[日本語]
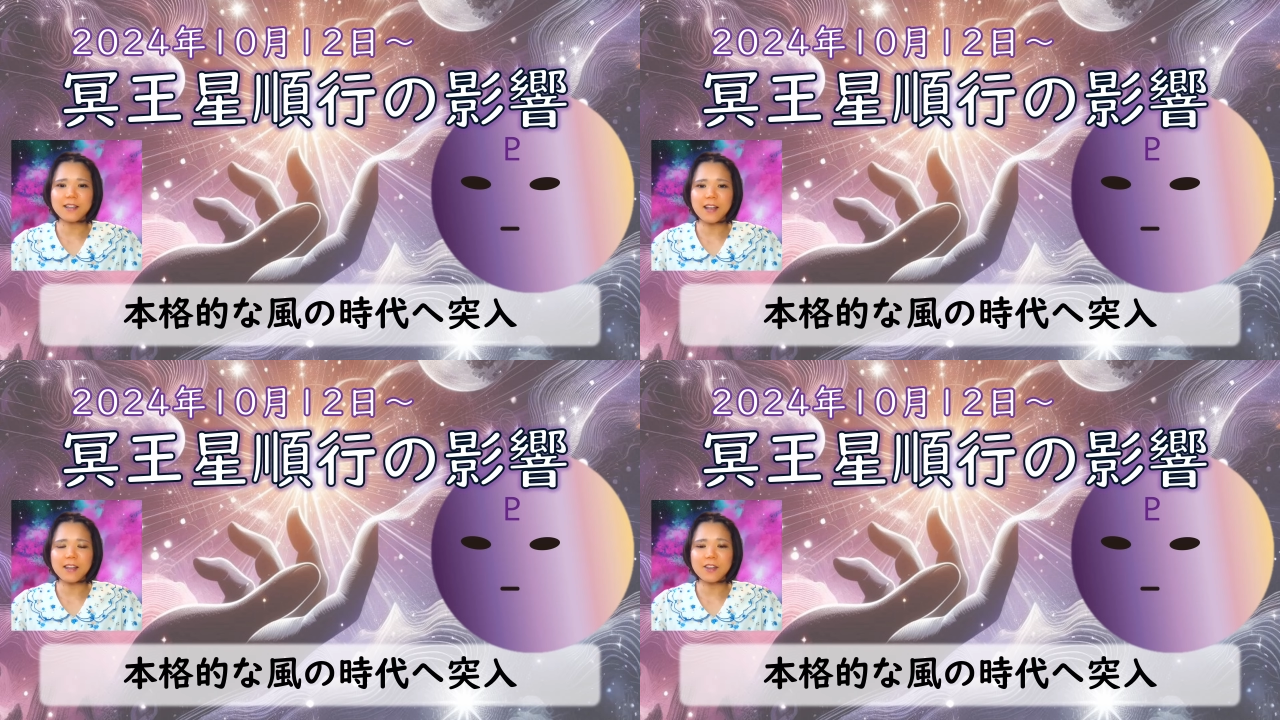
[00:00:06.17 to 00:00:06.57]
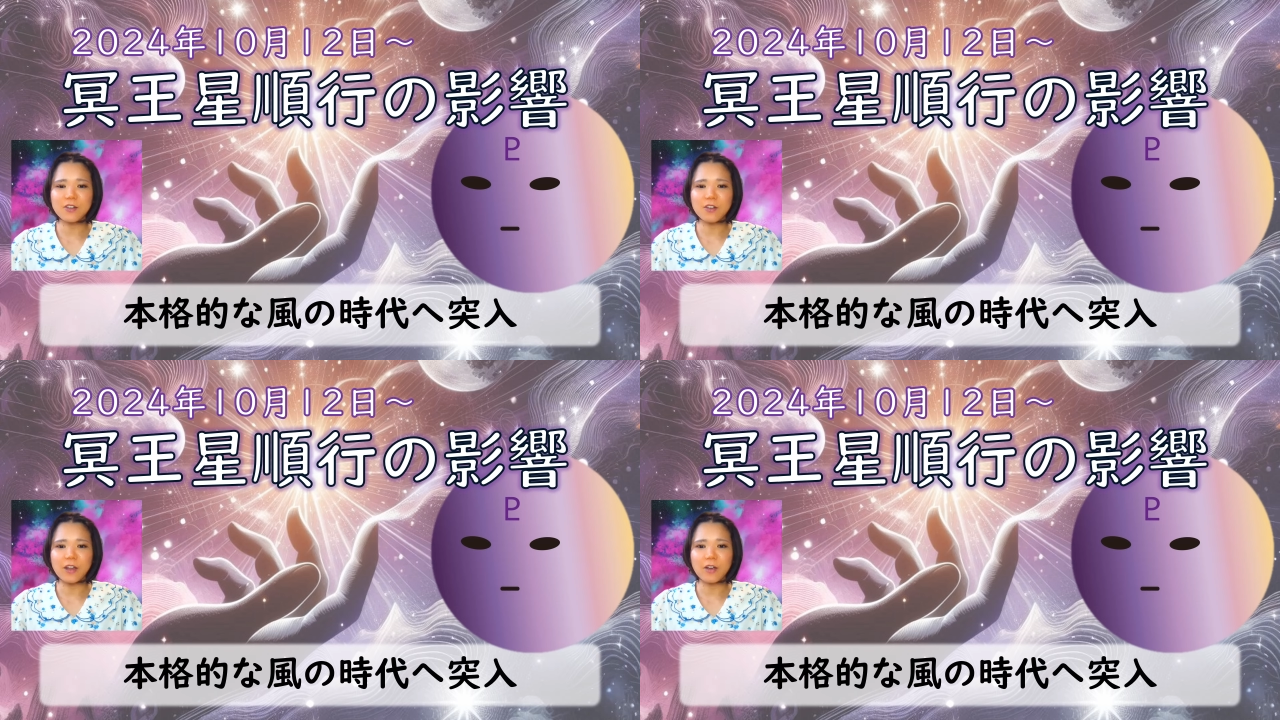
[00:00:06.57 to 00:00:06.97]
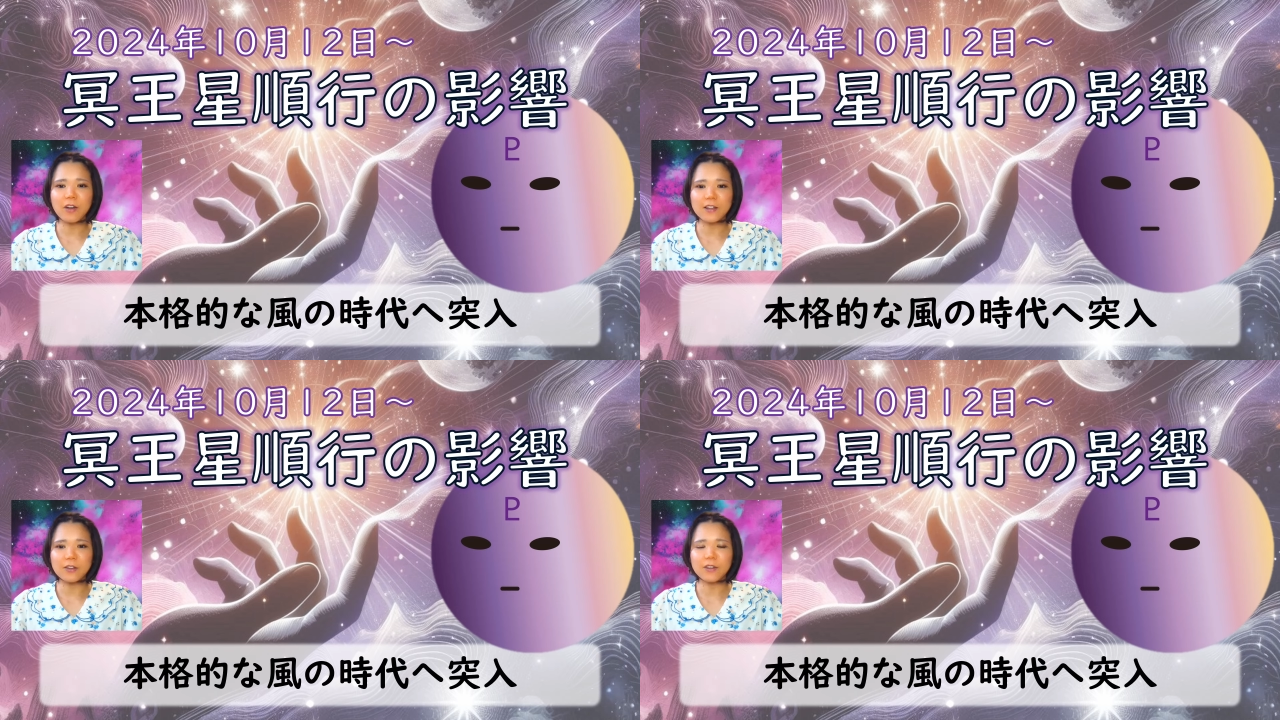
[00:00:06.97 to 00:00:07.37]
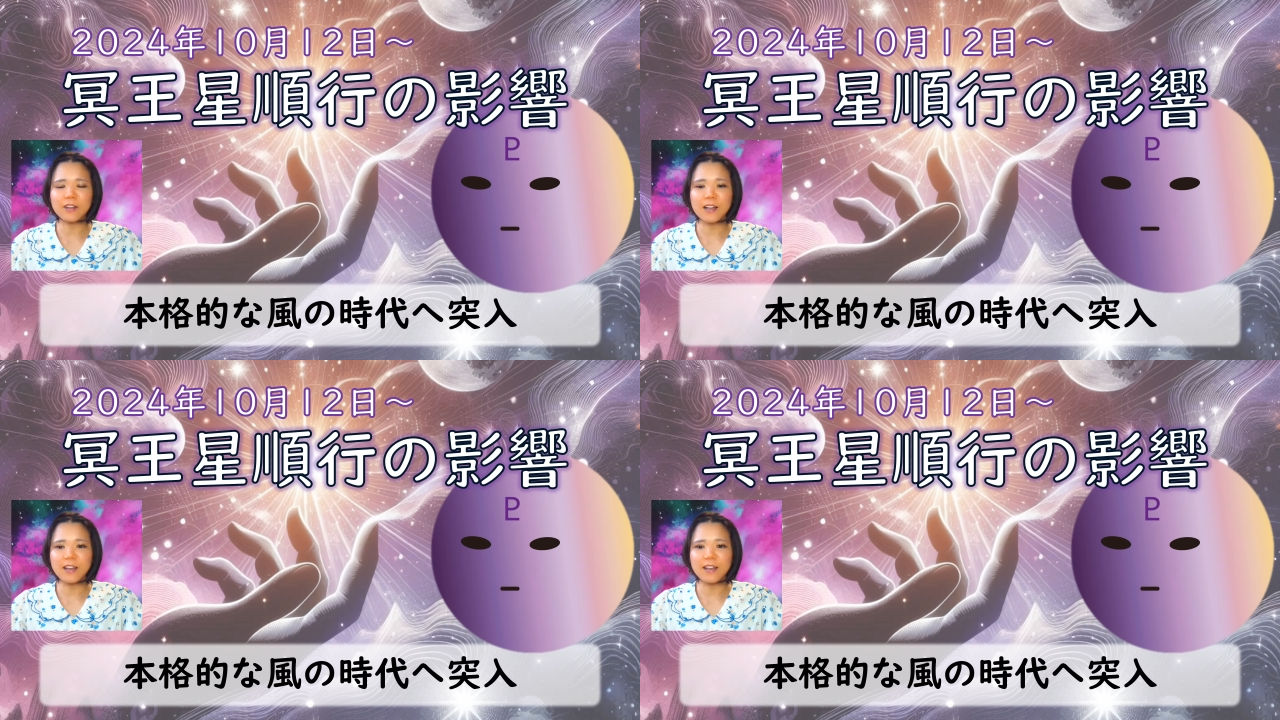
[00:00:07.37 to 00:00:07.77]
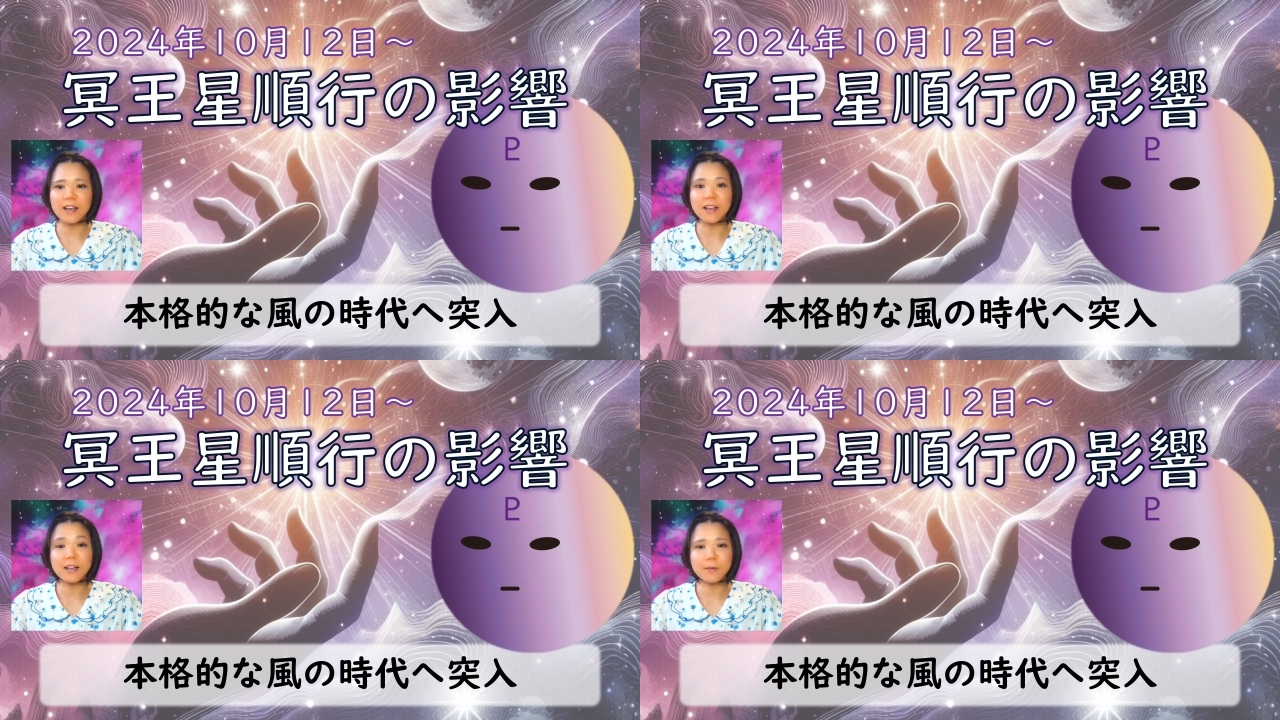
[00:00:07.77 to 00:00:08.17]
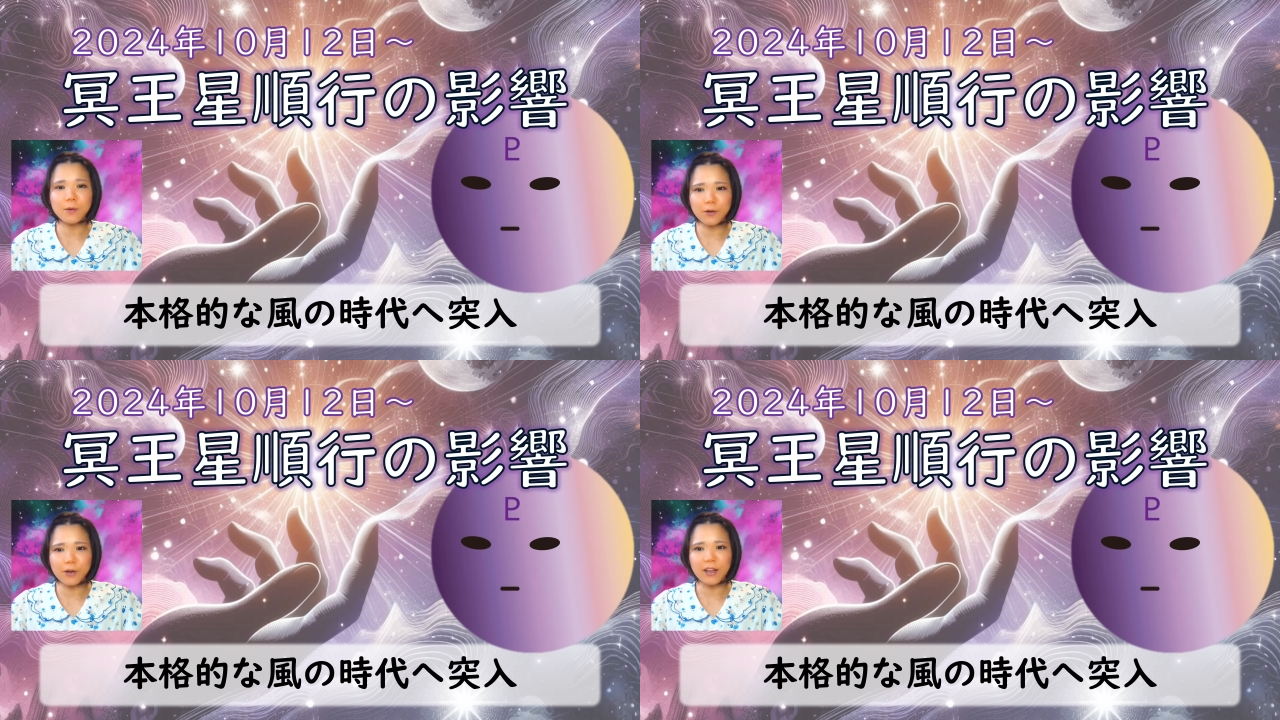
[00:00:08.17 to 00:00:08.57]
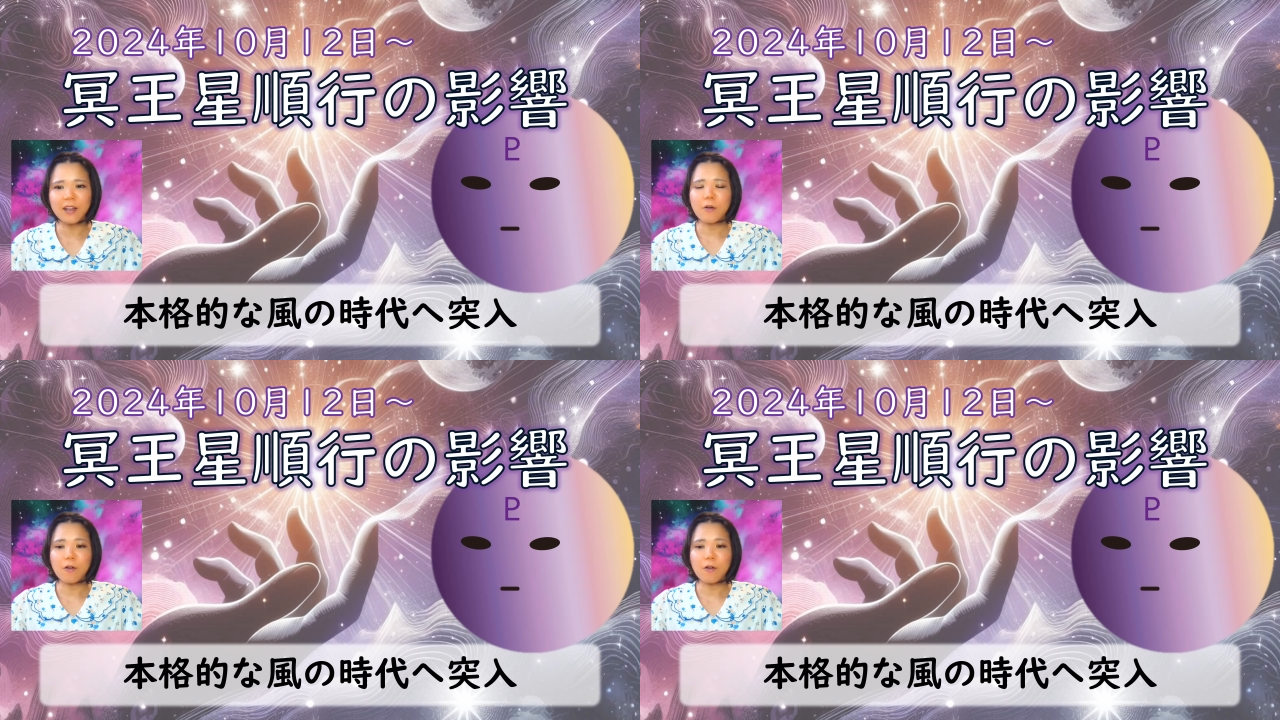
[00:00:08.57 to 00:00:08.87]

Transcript: 2024年9月2日にヤギ座に戻り、